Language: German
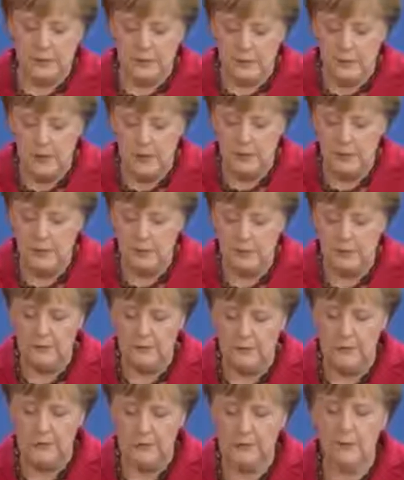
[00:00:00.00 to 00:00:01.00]

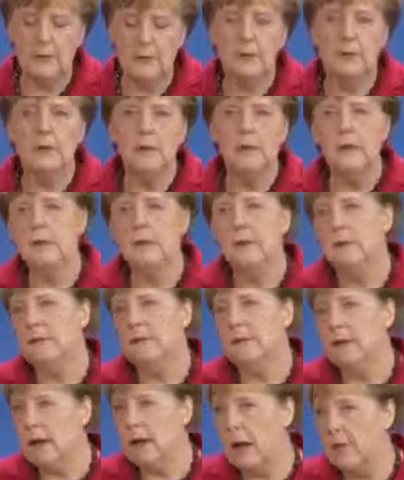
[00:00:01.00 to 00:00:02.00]
Klimapolitik,
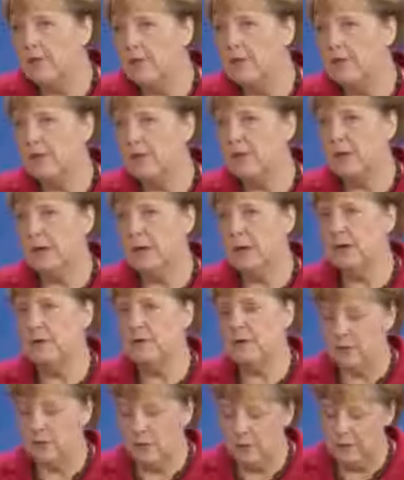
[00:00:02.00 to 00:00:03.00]
den Kampf gegen
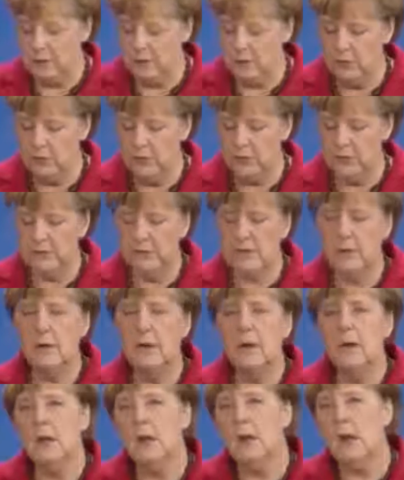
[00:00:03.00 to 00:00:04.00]
Terrorismus,
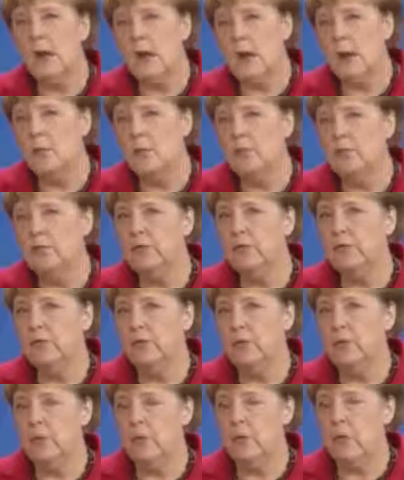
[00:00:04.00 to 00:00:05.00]
Armut,
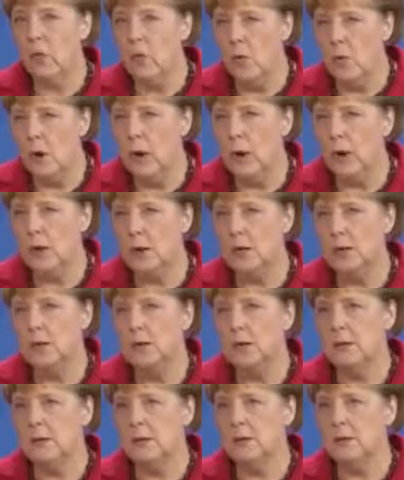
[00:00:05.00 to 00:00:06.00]
Hunger
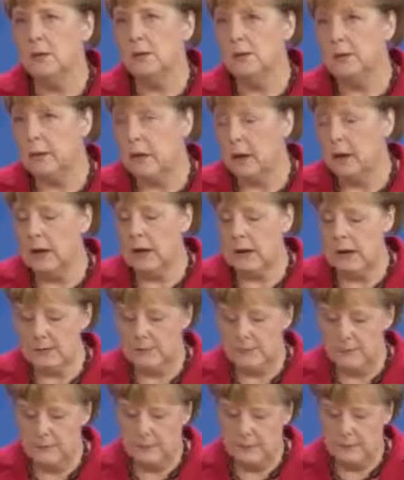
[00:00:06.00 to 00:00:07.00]
und
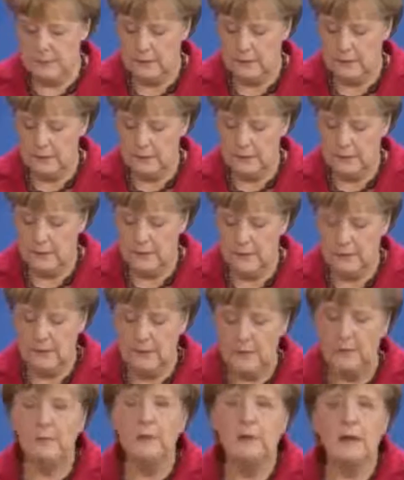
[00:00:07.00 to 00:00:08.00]
Krankheiten,
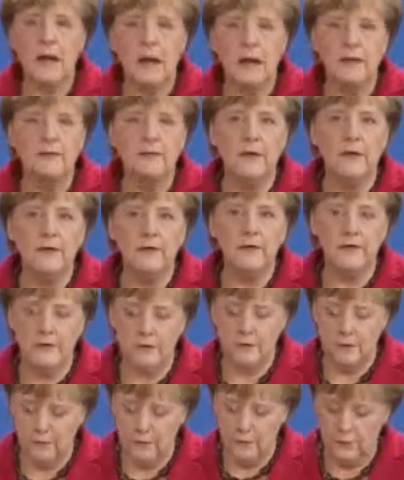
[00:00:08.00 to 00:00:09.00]
den
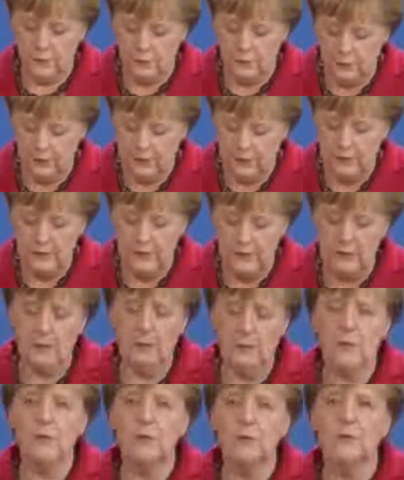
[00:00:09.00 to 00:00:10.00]
Einsatz für
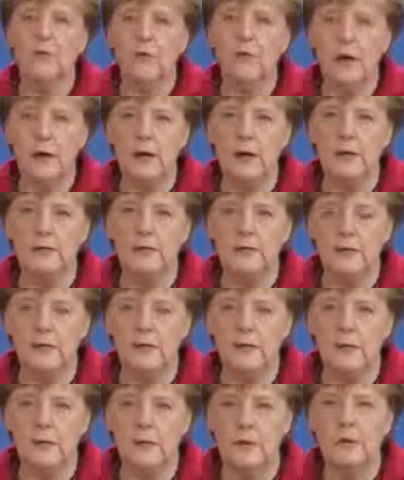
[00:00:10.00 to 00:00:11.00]
Frieden und Freiheit
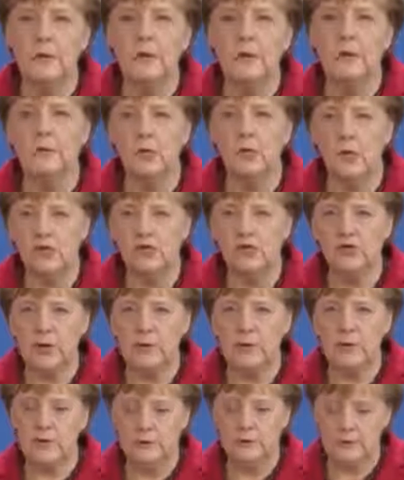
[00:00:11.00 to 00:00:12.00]
in
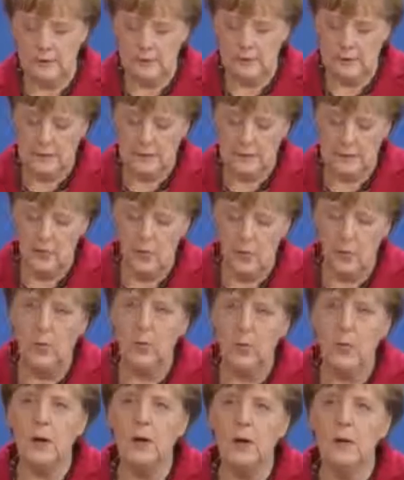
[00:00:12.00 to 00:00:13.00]
Deutschland, in
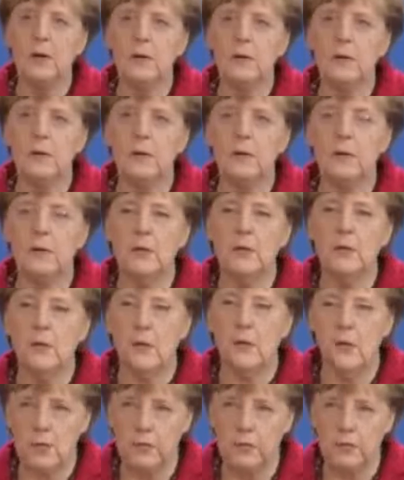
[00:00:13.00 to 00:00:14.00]
Europa
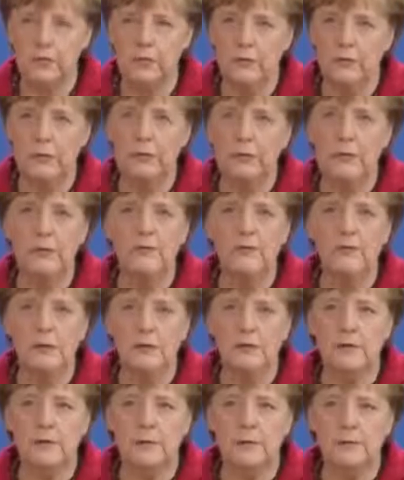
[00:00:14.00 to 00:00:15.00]
und in der Welt.